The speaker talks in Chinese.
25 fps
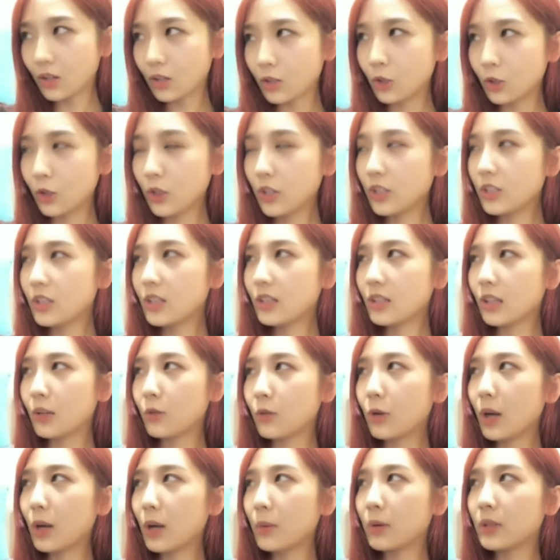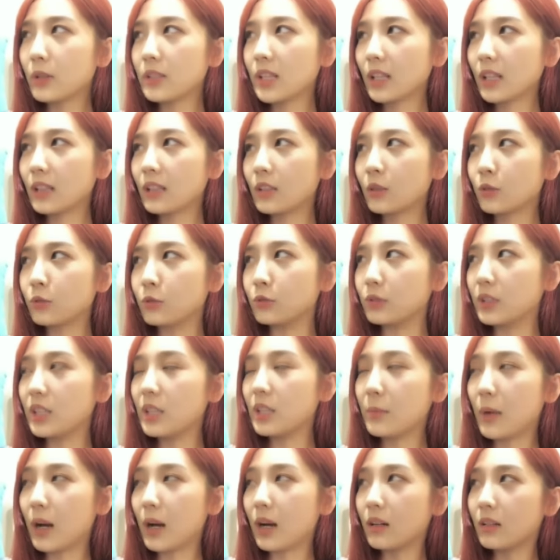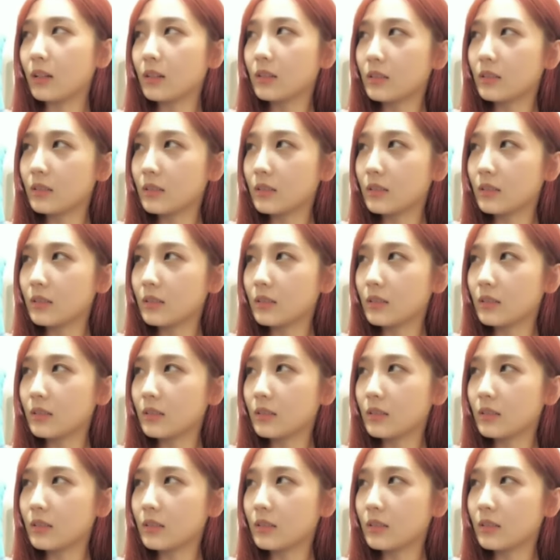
可以继承外婆家的土地吗？